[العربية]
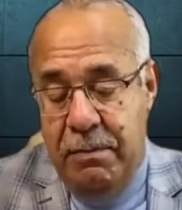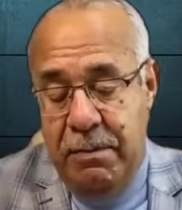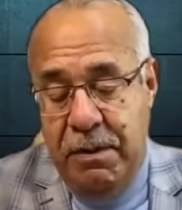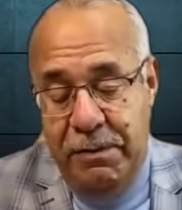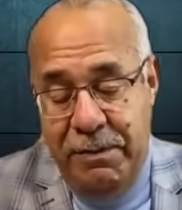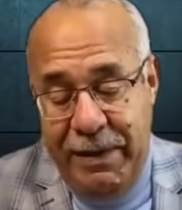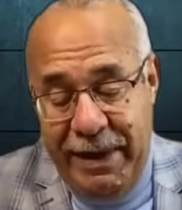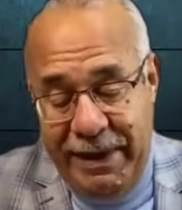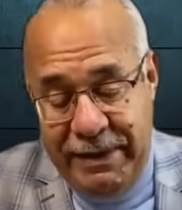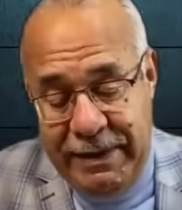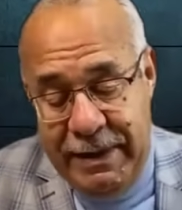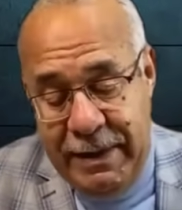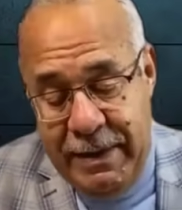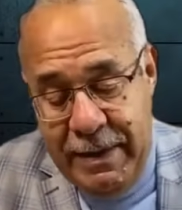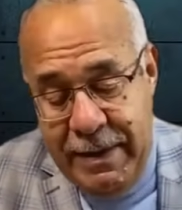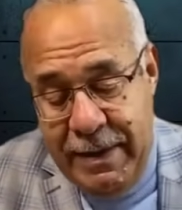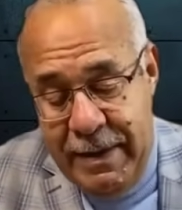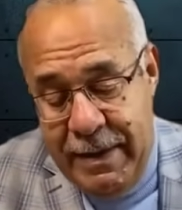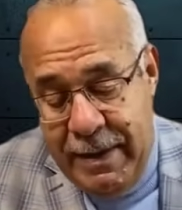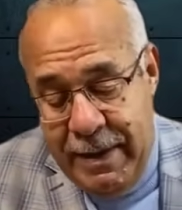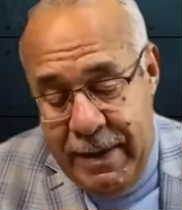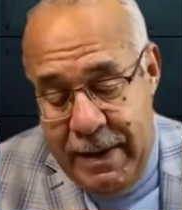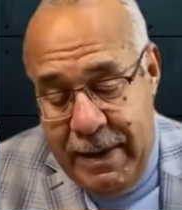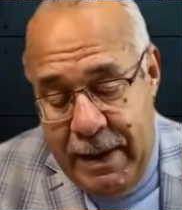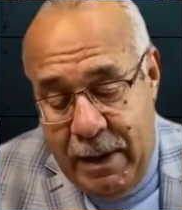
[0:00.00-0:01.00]
من بعد
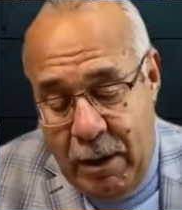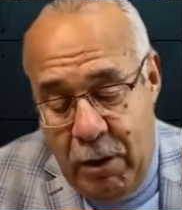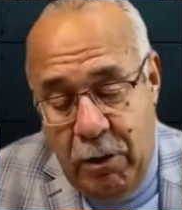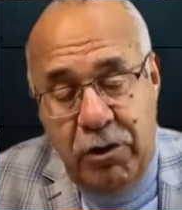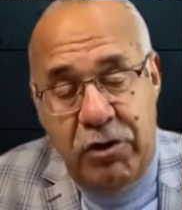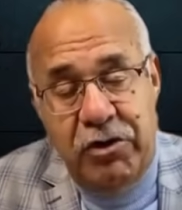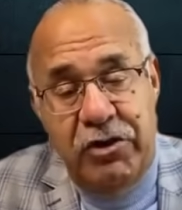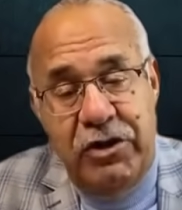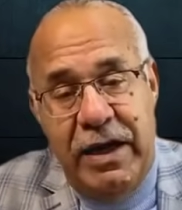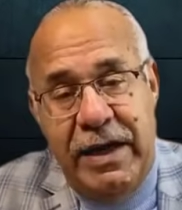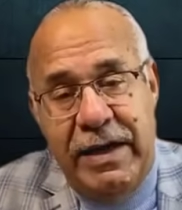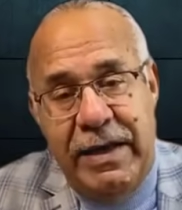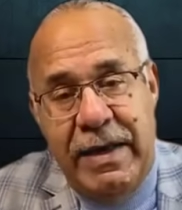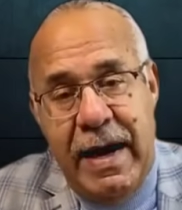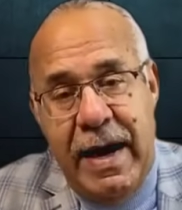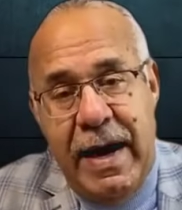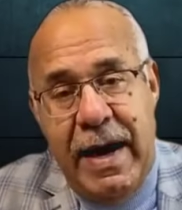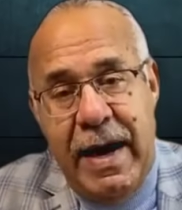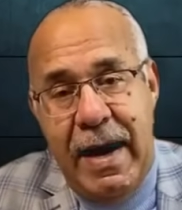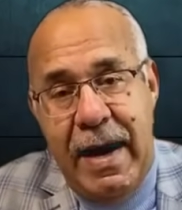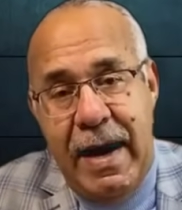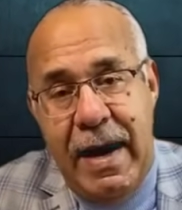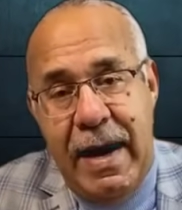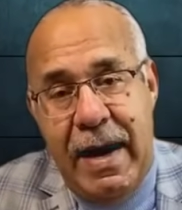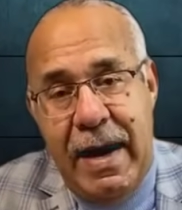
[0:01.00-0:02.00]

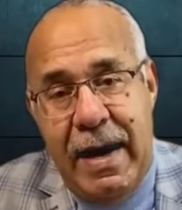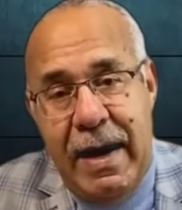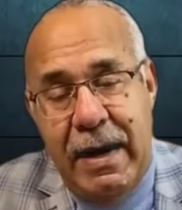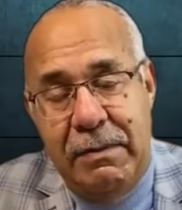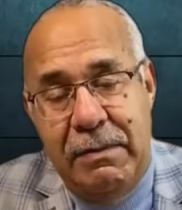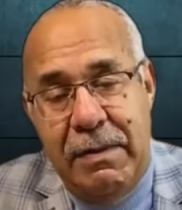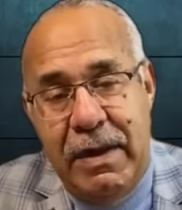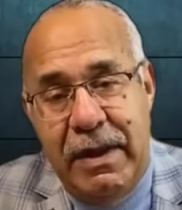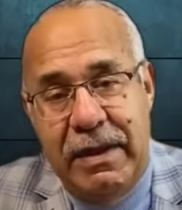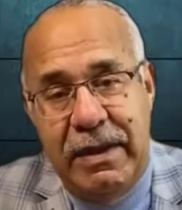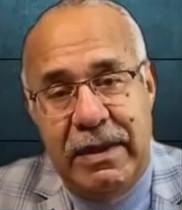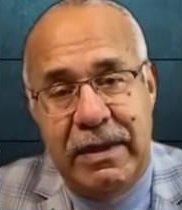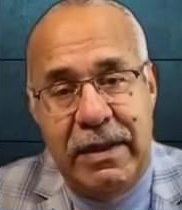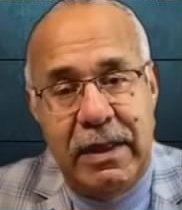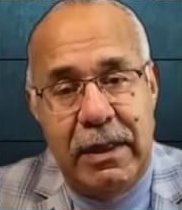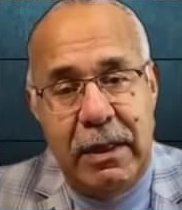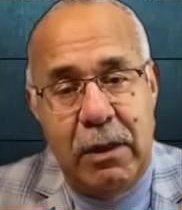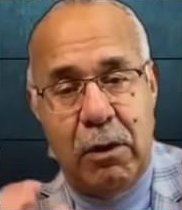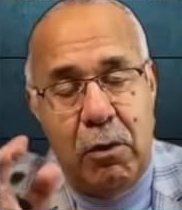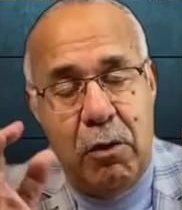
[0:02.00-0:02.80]
ورجعنا لمدينه